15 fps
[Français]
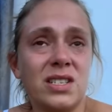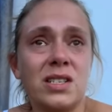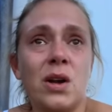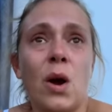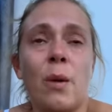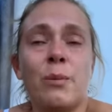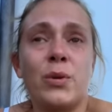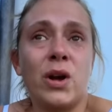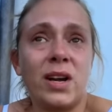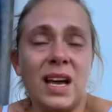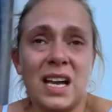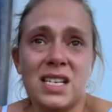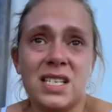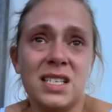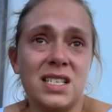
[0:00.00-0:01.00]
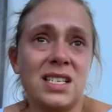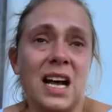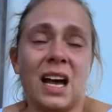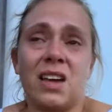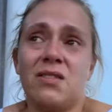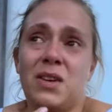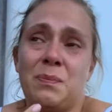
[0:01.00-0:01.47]
J'ai un blocage.
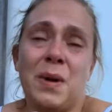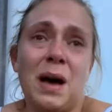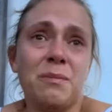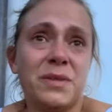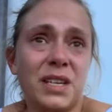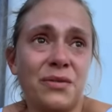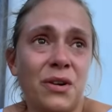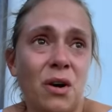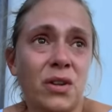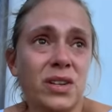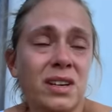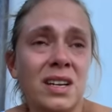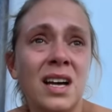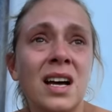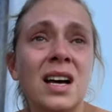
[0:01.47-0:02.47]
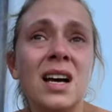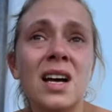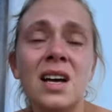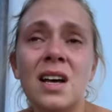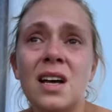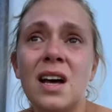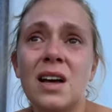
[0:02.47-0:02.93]
J'arrivais pas à me défendre
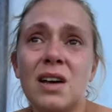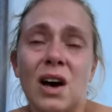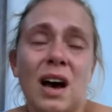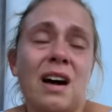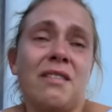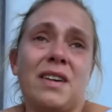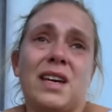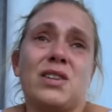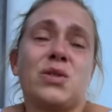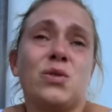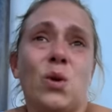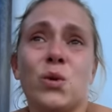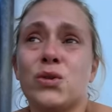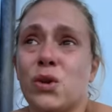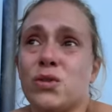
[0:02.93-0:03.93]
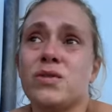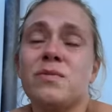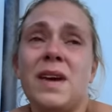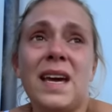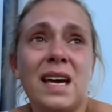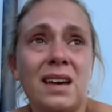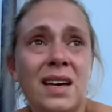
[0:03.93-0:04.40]
avec autant de
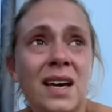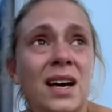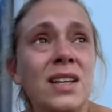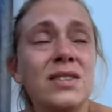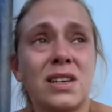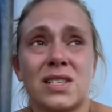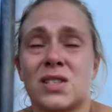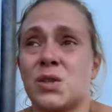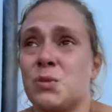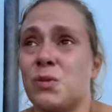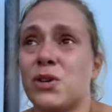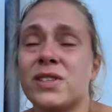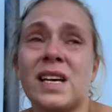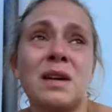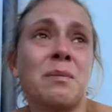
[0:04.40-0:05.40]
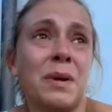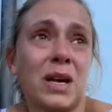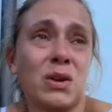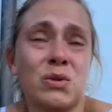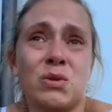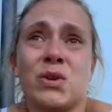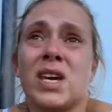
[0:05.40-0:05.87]
mecs dans une montagne
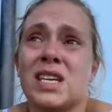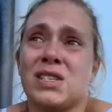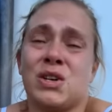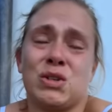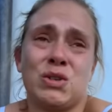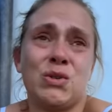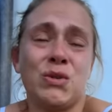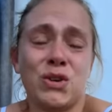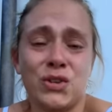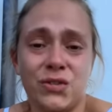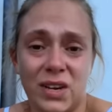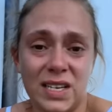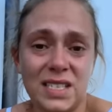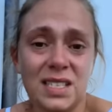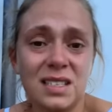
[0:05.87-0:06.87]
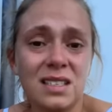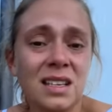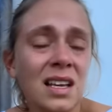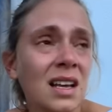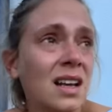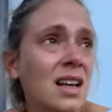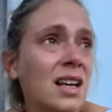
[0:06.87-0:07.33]
perdue. Qu'est-ce que tu veux que je fasse?
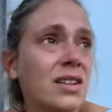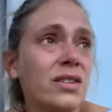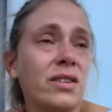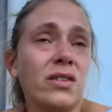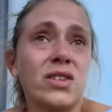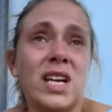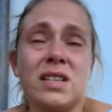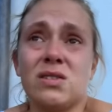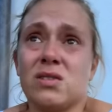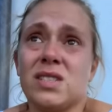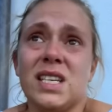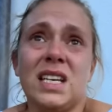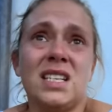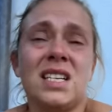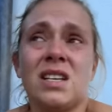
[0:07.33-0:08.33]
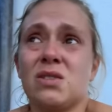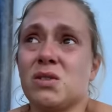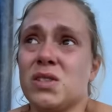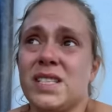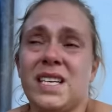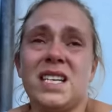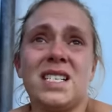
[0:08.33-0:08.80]
Donc j'attendais,
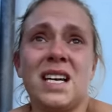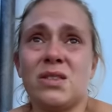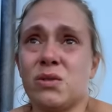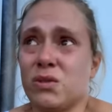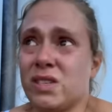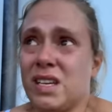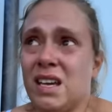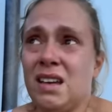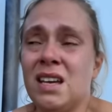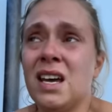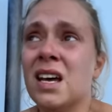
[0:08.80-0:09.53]
j'attendais, j'attendais.